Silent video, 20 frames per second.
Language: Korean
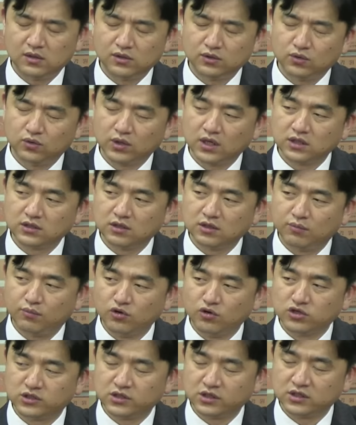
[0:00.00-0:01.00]
통해서
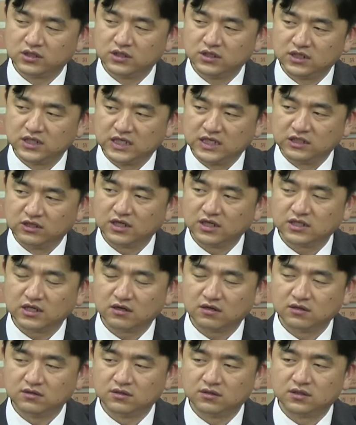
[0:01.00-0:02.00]
보여주던 그 기적의
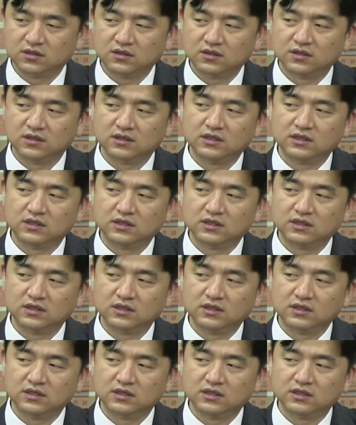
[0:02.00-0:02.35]
사건들을